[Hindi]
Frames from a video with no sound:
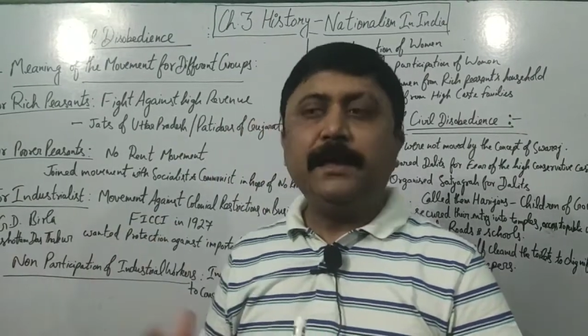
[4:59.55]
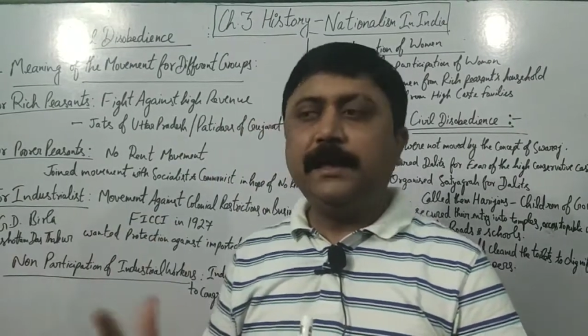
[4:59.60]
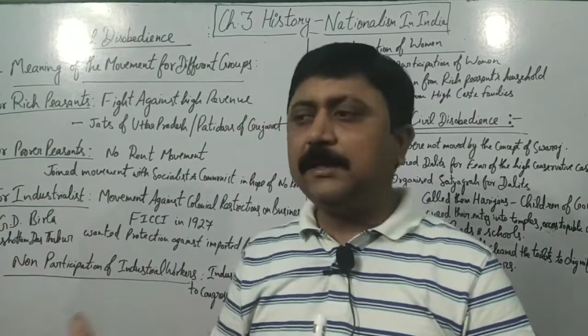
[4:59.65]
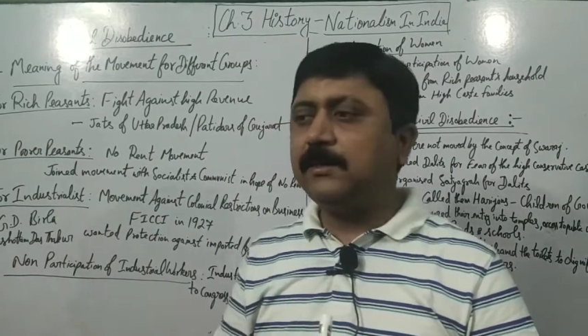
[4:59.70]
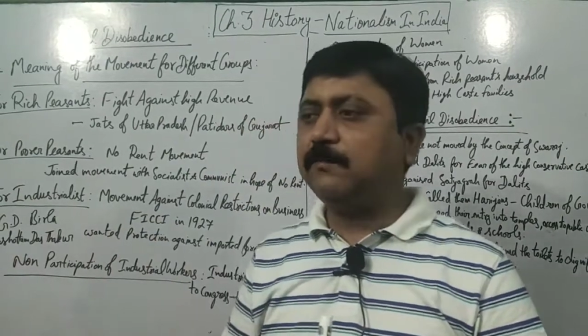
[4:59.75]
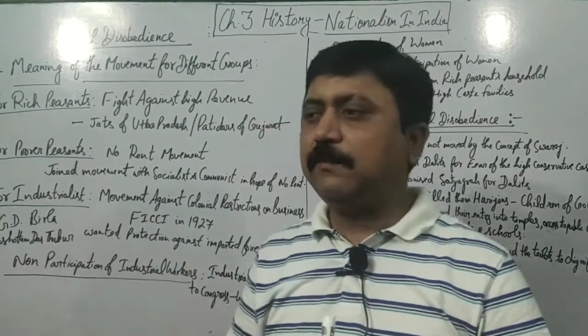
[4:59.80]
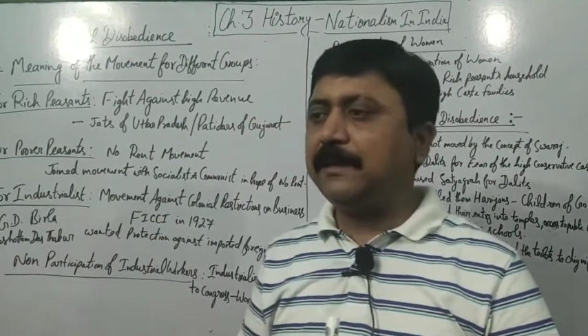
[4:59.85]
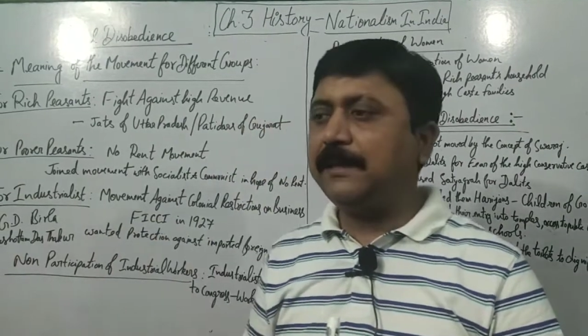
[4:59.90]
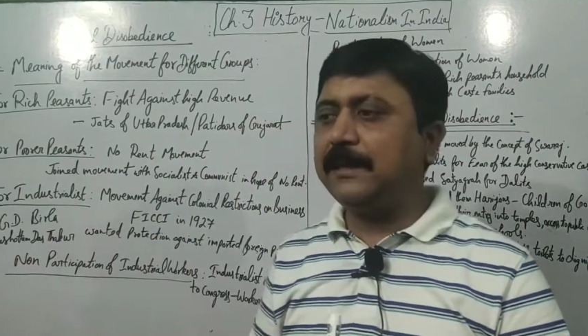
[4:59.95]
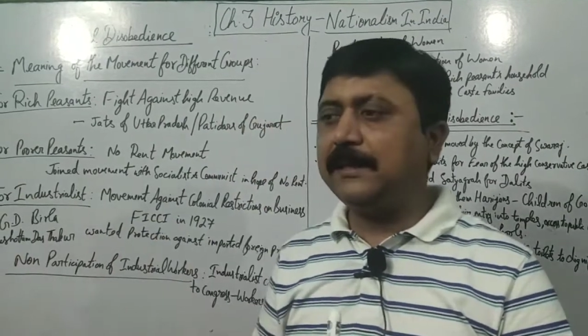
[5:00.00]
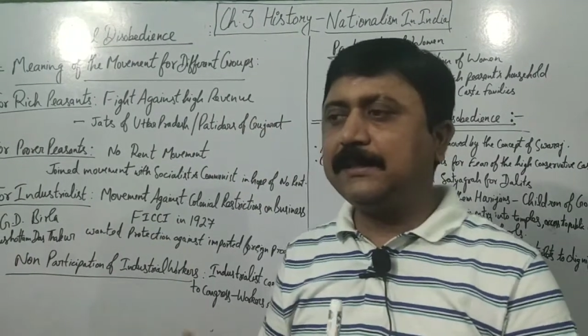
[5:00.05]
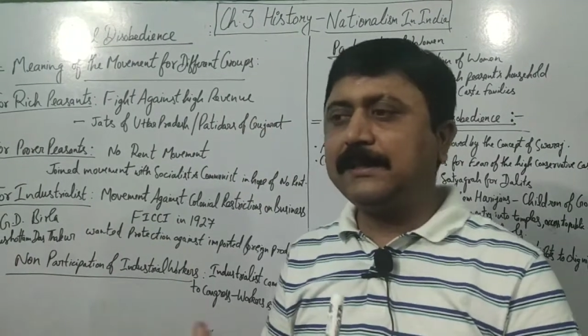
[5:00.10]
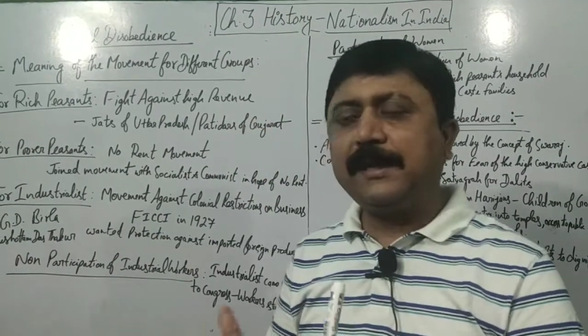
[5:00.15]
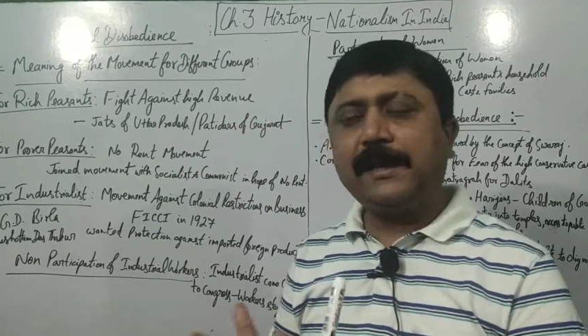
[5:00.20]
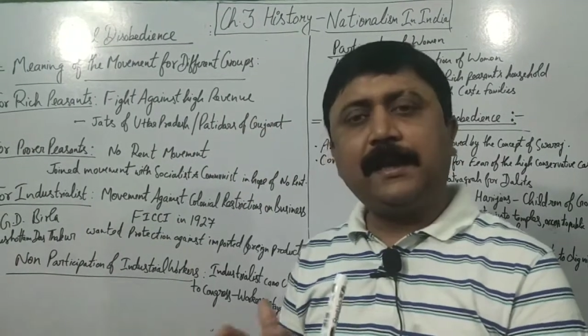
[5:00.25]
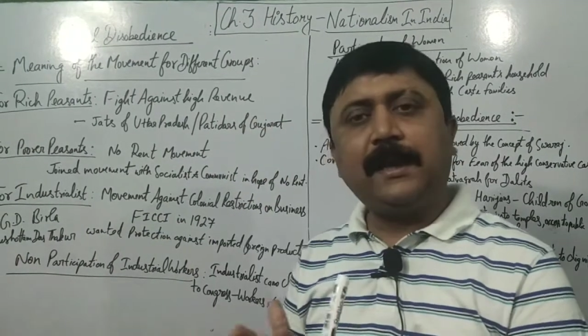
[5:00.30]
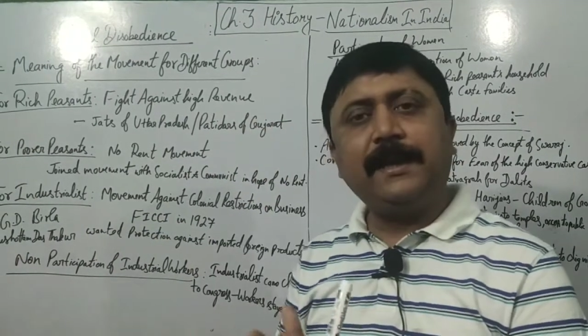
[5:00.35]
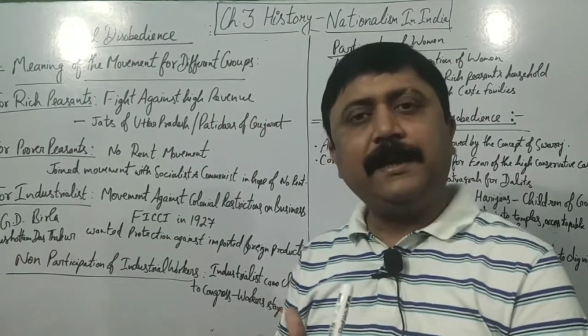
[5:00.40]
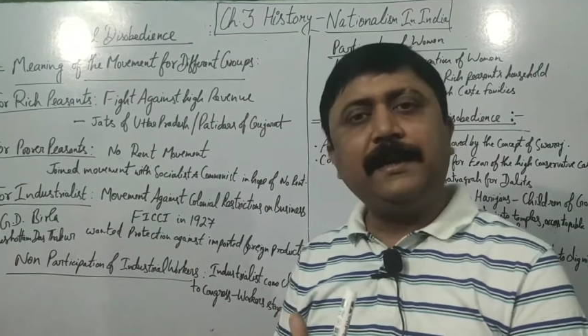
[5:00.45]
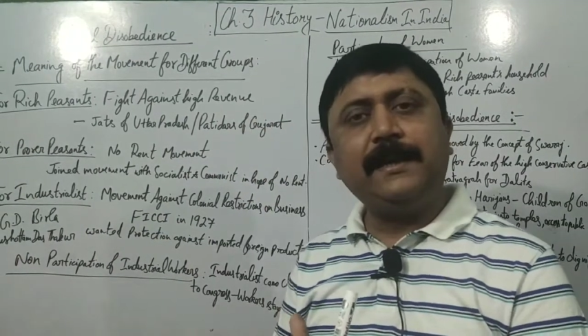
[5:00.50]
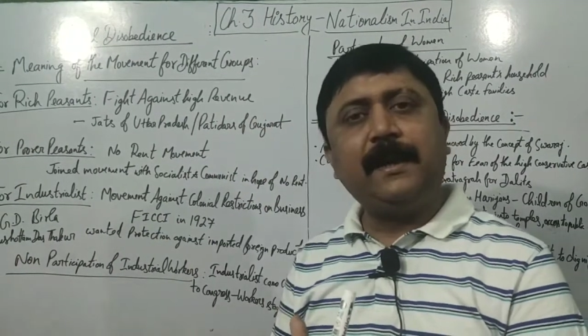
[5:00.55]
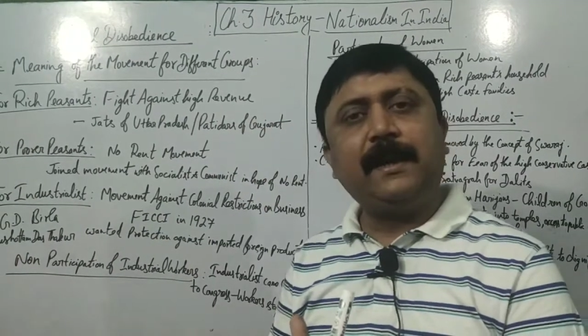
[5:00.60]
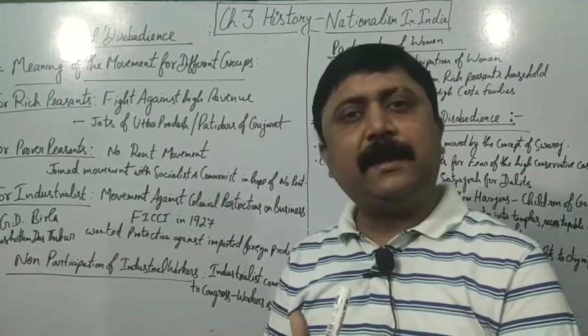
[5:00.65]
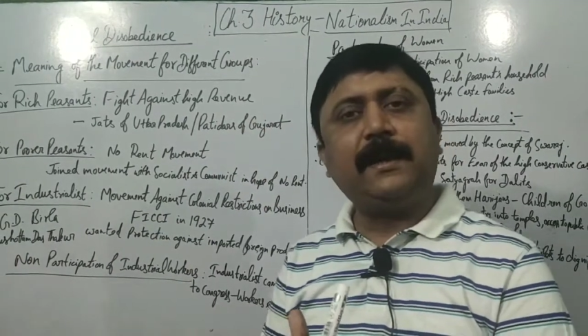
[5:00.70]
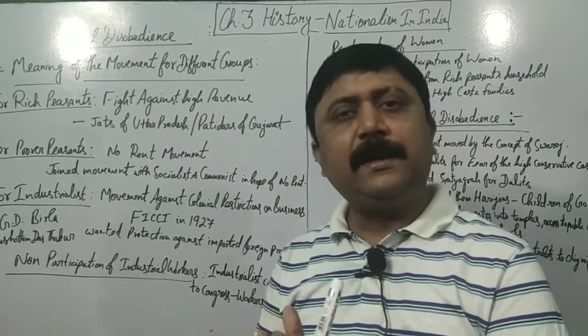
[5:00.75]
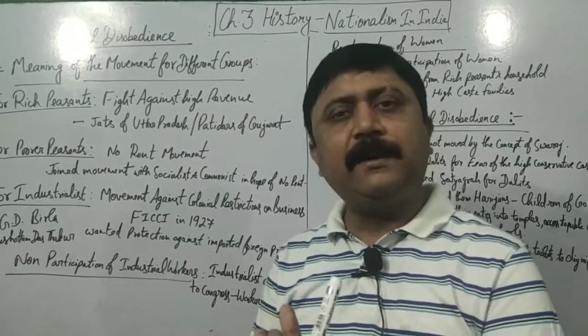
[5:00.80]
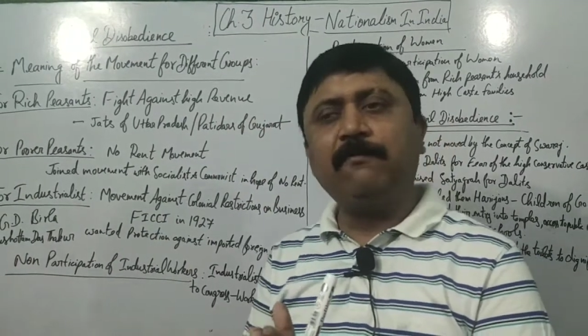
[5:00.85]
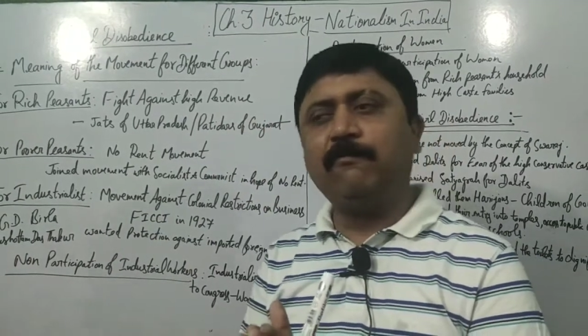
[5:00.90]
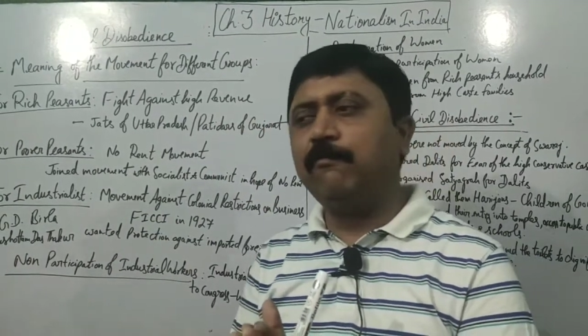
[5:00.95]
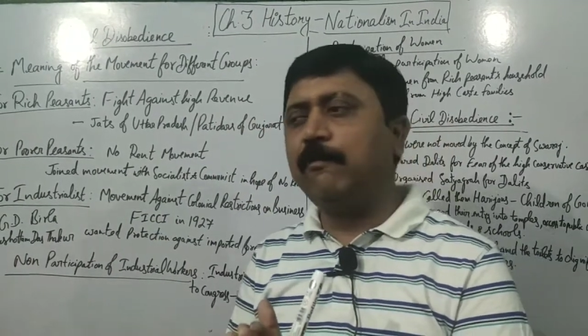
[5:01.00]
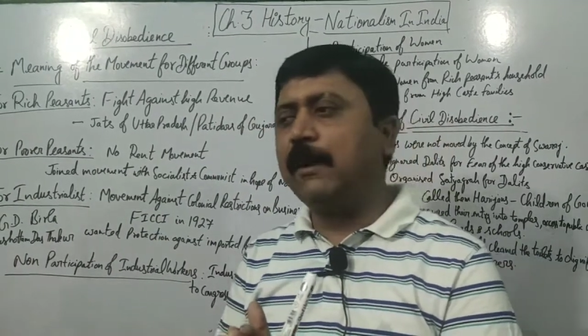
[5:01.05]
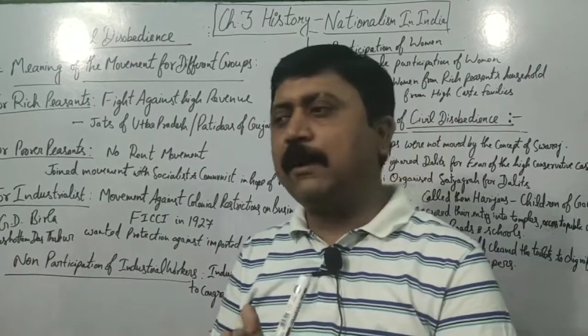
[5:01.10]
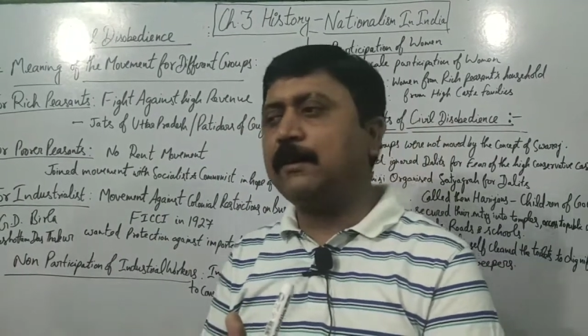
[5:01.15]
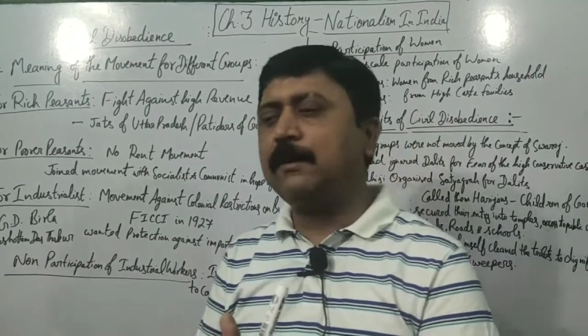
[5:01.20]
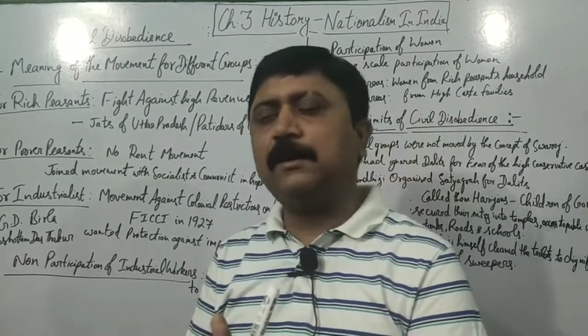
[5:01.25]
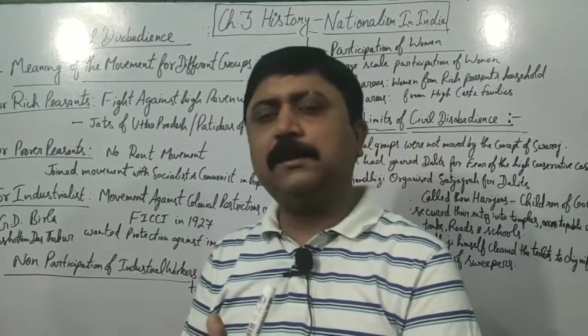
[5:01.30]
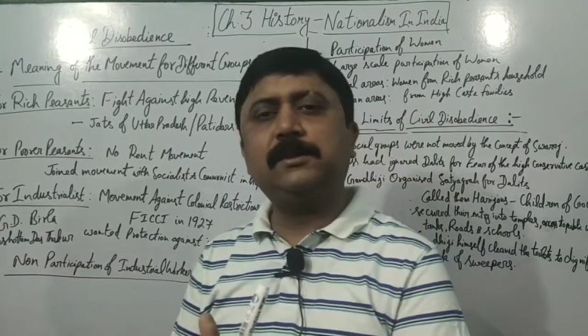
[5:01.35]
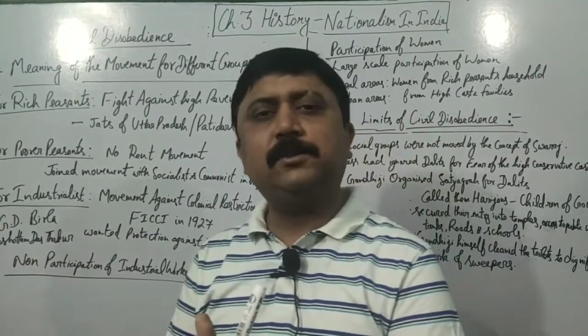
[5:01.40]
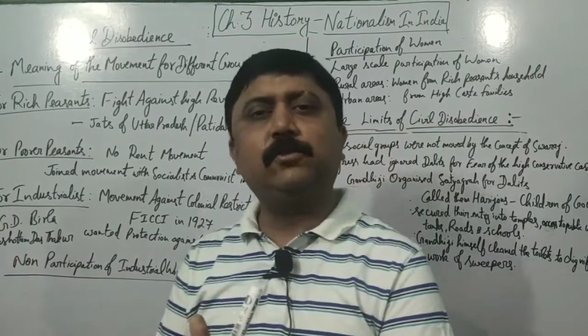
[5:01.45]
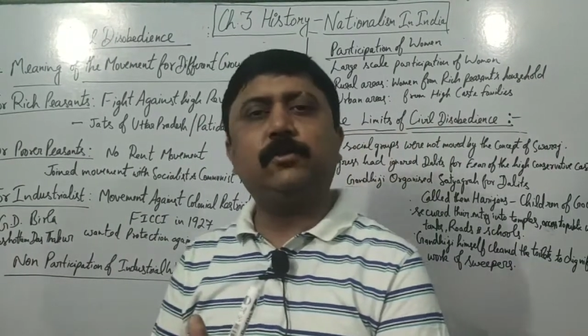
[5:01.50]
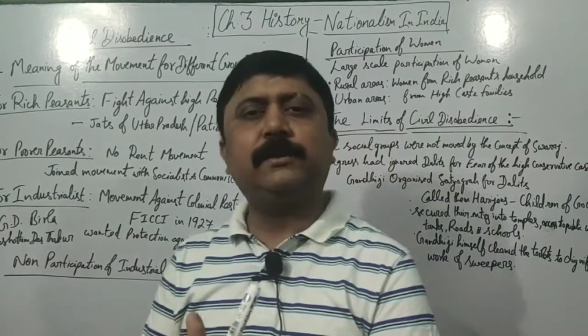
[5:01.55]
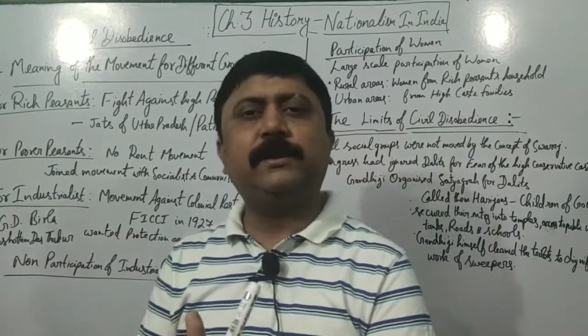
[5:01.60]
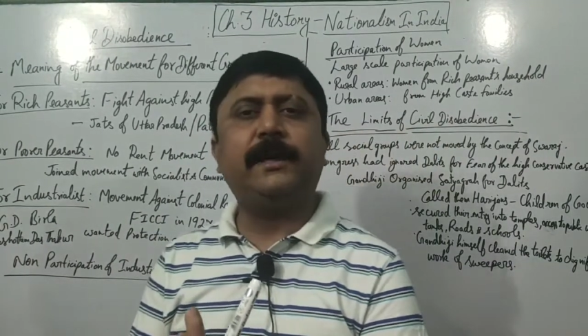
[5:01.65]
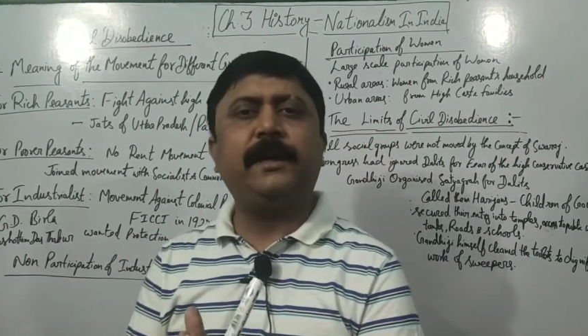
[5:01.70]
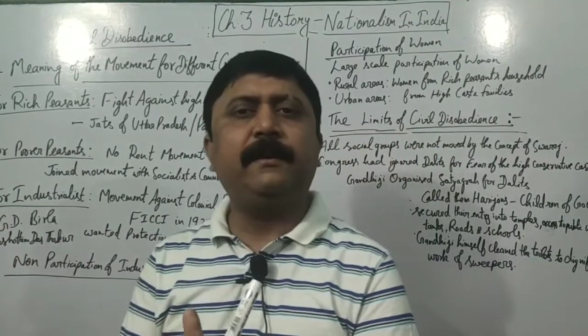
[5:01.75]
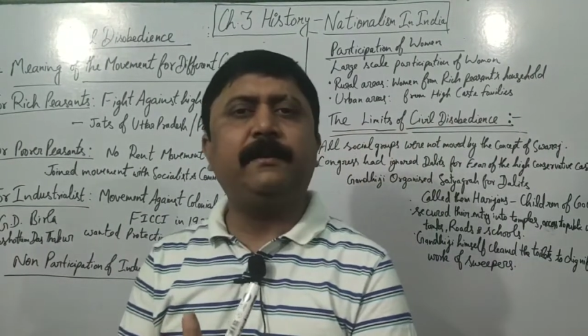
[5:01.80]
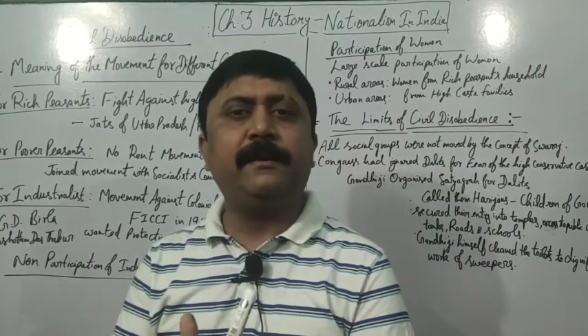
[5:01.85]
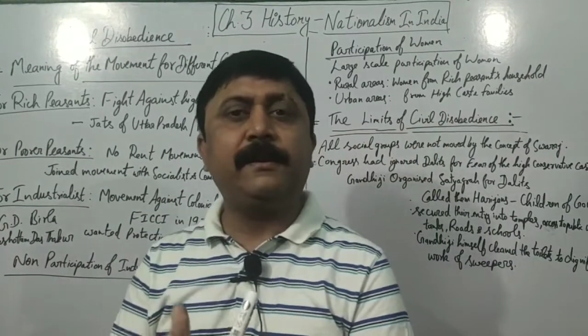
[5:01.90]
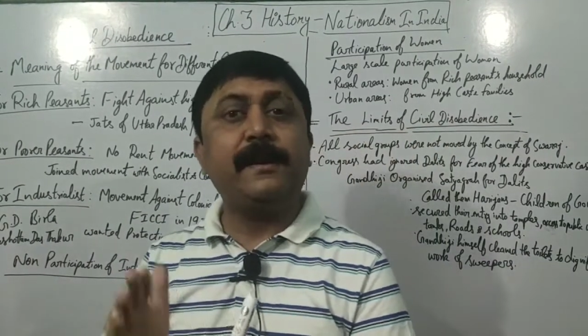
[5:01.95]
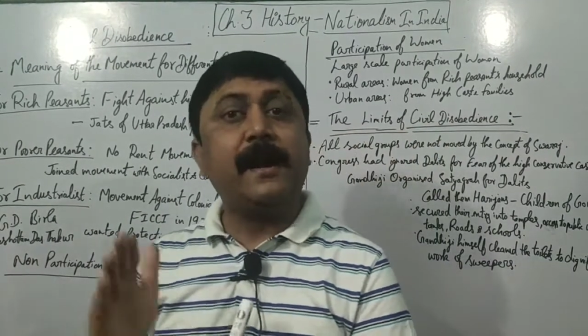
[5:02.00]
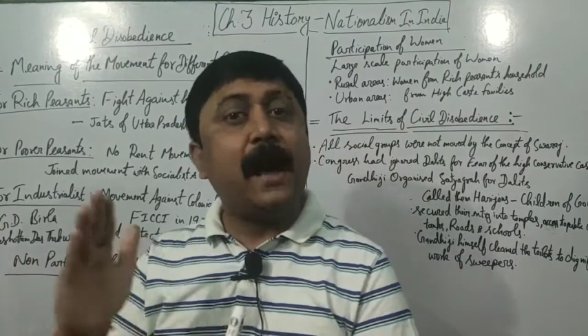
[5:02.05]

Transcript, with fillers: इस वजह से कहीं ना कहीं वर्कर्स जो थे